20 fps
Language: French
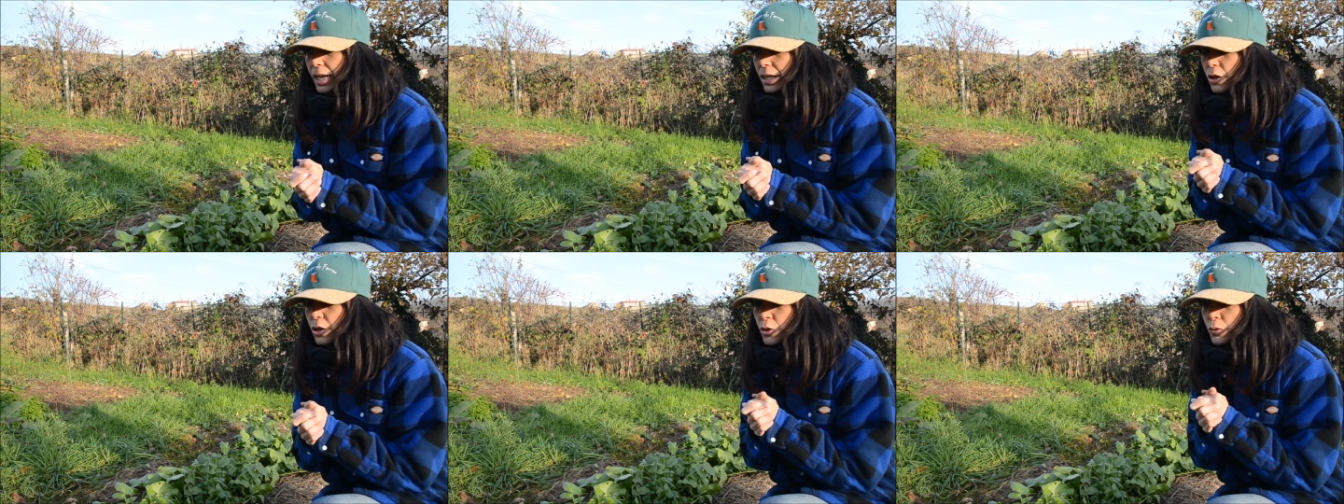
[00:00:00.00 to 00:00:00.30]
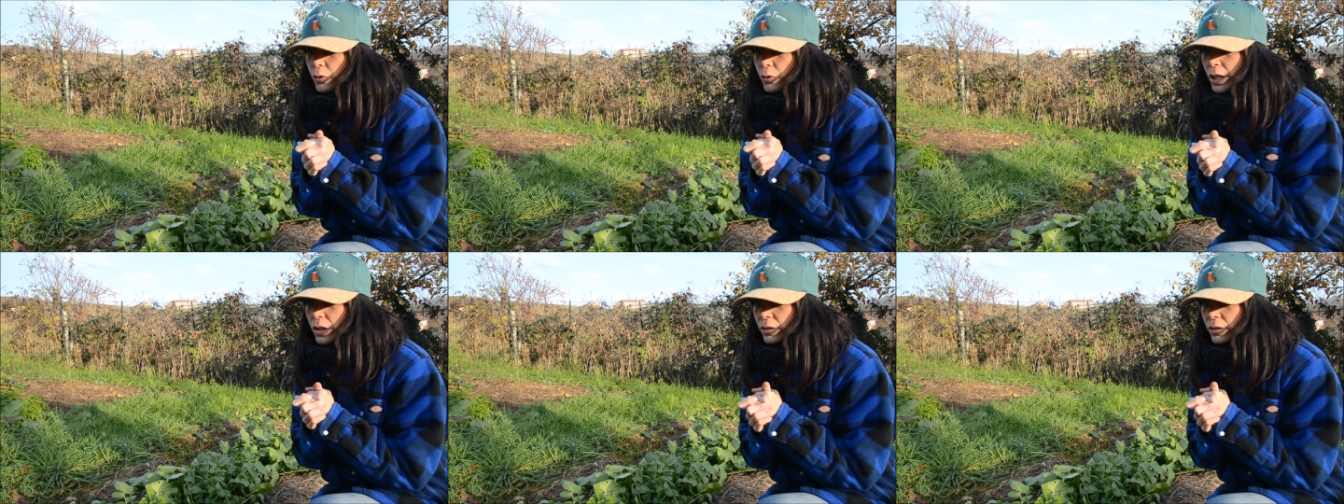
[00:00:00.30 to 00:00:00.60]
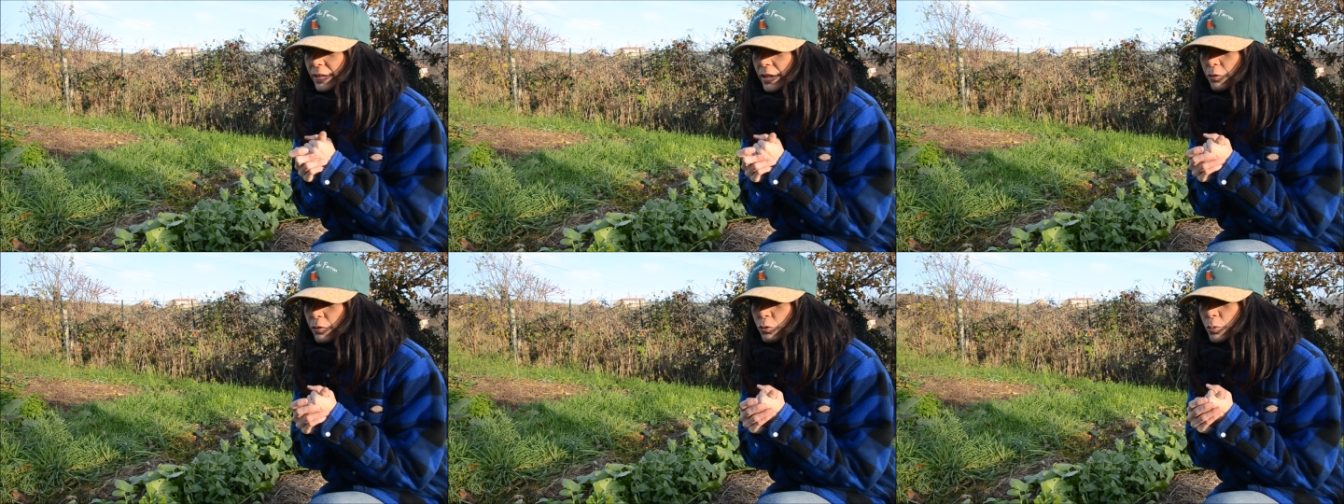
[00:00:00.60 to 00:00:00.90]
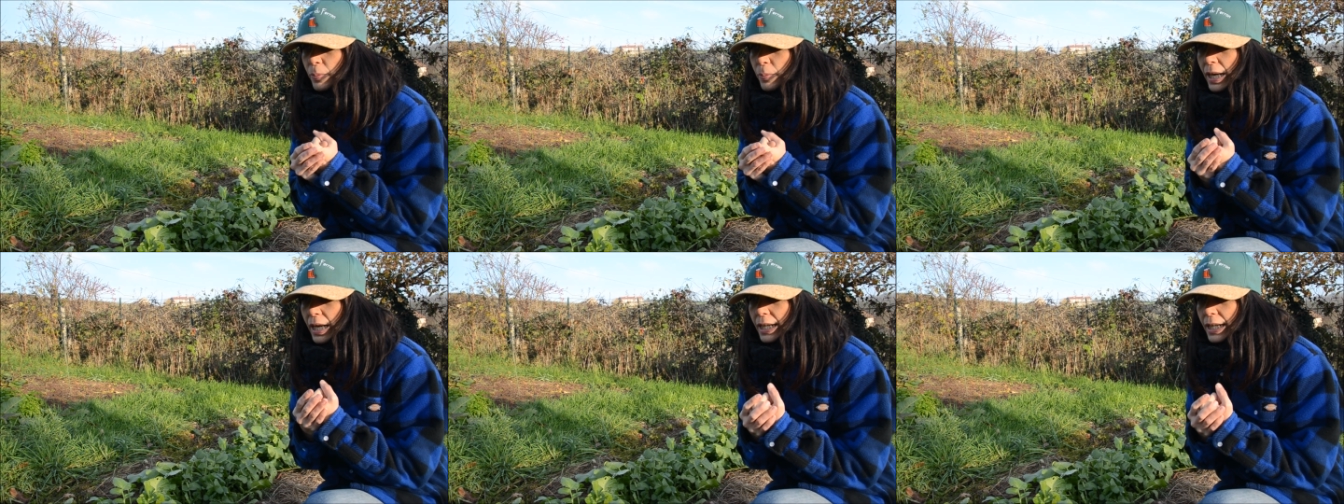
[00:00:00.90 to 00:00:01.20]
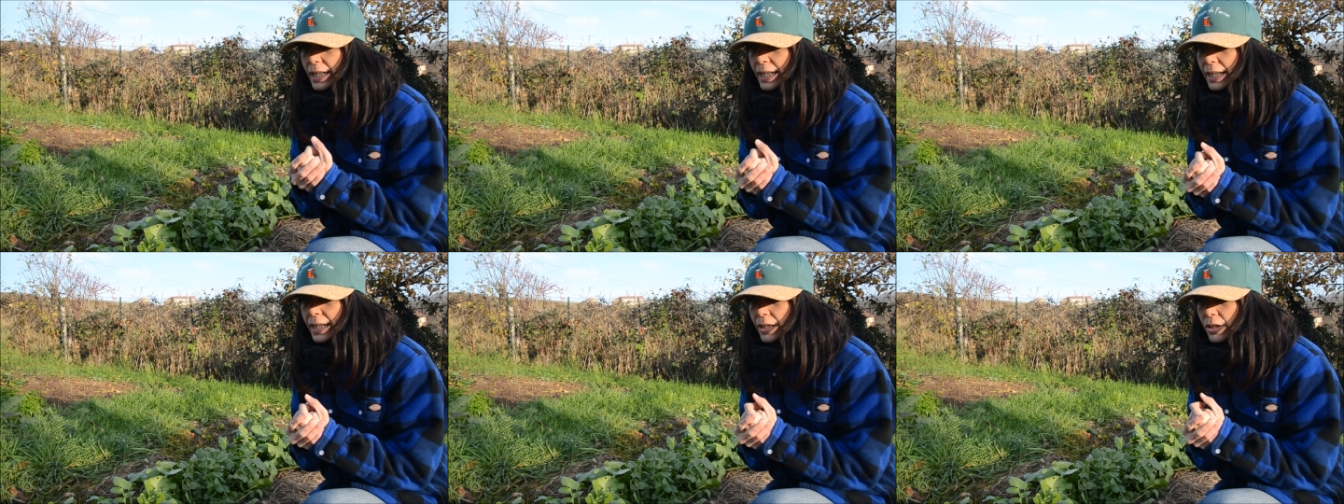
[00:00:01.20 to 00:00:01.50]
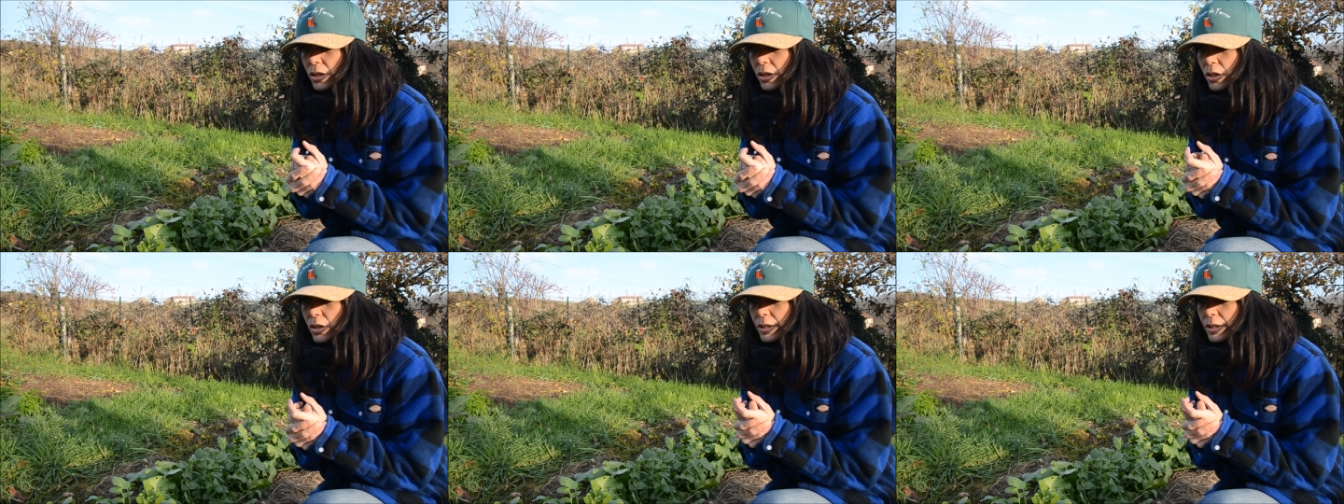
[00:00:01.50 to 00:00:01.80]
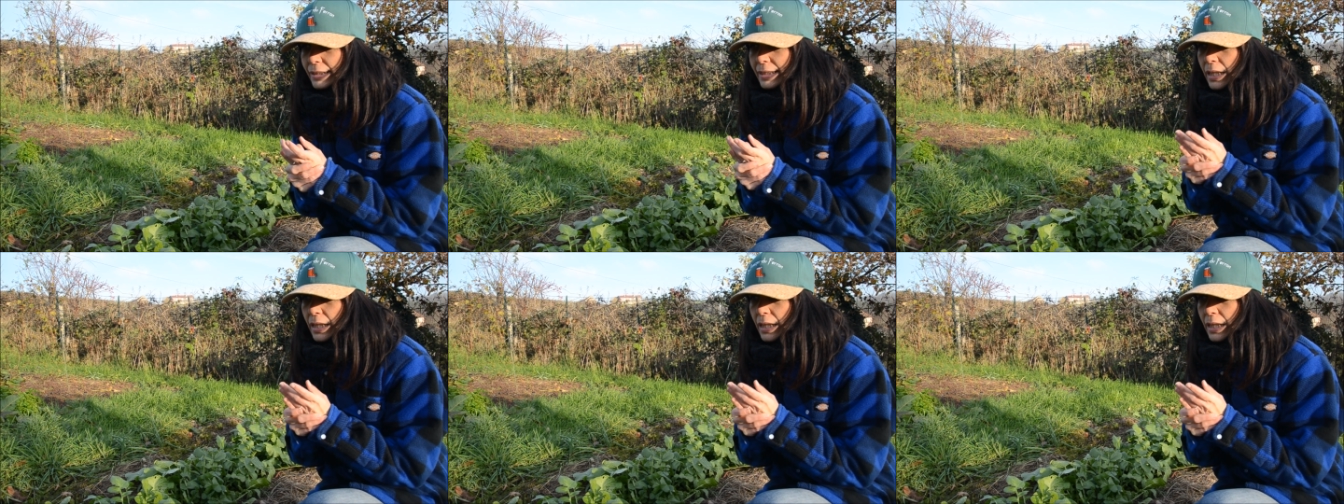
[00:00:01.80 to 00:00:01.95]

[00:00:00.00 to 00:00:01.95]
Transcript: Alors je voulais aussi vous parler euh,